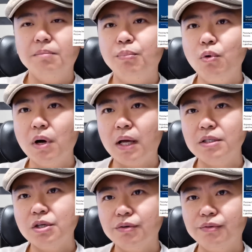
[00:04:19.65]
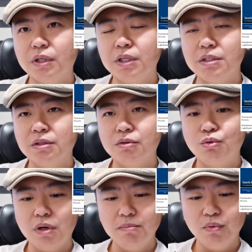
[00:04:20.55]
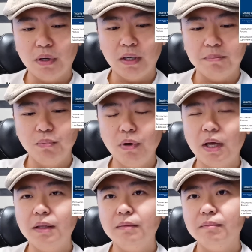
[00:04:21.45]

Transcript: 波兰政府呢已经宣布啊，波兰